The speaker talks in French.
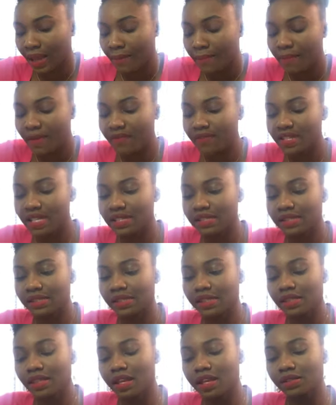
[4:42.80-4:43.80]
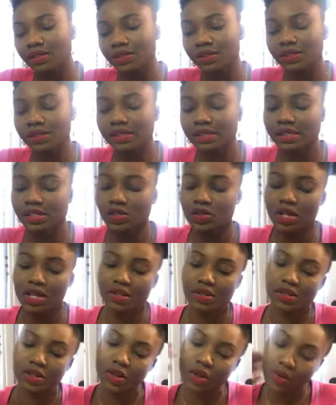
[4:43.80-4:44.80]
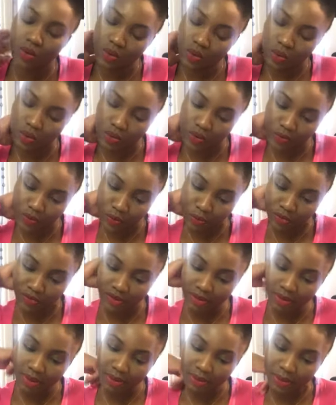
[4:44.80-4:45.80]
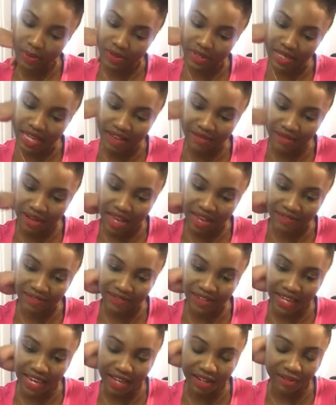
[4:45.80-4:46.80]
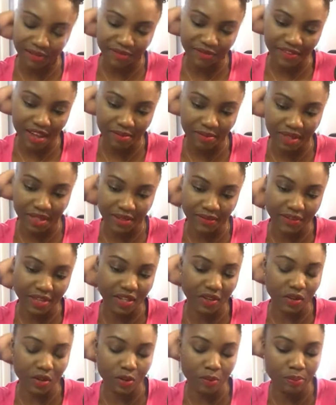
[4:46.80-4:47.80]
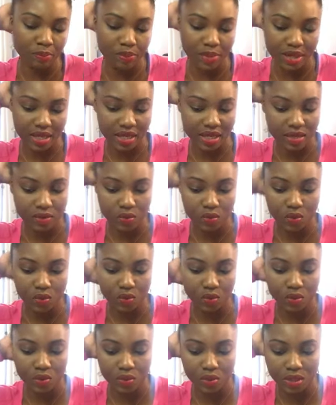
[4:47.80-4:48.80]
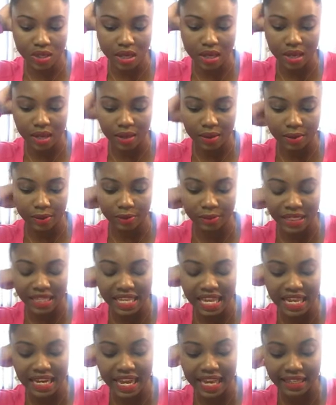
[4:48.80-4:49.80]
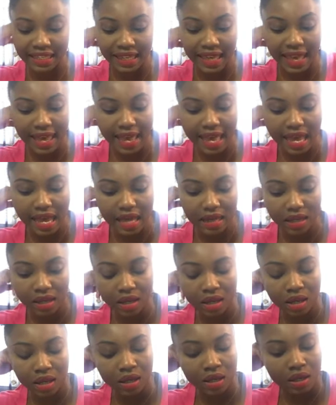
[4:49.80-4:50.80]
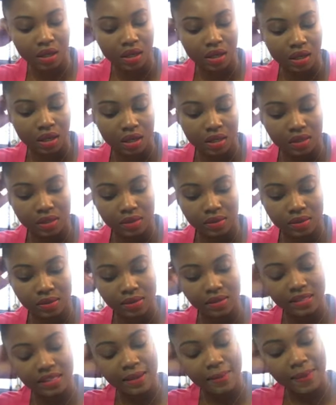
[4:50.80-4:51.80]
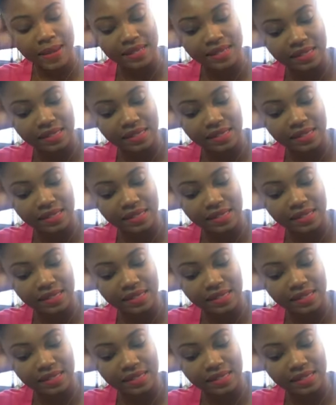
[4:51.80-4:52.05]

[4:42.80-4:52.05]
Mais vous êtes ici dans une situation où vous pouvez même aussi avoir affaire à une femme qui vient d'un pays où euh, il y a la guerre. Si c'est pas